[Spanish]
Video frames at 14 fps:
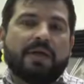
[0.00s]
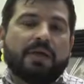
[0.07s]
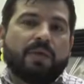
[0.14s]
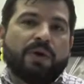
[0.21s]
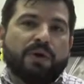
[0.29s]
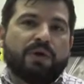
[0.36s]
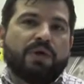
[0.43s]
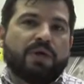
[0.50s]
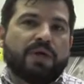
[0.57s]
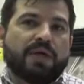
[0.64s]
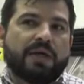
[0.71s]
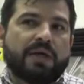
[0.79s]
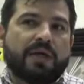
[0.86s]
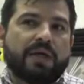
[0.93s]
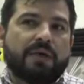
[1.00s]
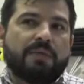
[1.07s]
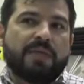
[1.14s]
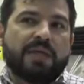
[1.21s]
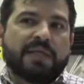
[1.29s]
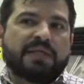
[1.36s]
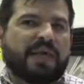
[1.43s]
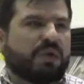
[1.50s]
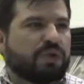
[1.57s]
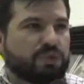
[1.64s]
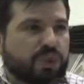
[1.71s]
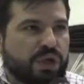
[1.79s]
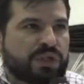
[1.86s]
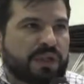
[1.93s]
Y bueno, eh, viene ya
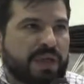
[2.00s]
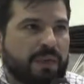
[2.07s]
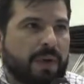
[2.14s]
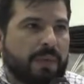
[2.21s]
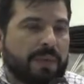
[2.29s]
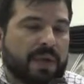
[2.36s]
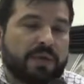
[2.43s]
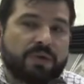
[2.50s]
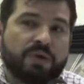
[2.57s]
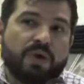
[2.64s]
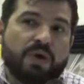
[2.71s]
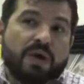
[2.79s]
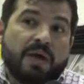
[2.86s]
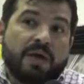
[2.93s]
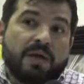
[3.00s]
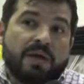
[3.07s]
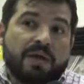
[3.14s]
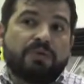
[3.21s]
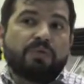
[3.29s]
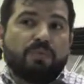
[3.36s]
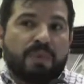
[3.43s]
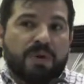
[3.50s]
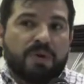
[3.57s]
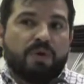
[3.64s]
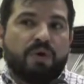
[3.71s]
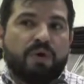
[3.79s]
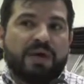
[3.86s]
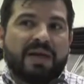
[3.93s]
con todo ese equipamiento. Y es un
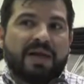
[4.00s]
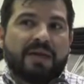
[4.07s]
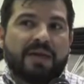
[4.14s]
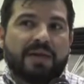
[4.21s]
vehículo que la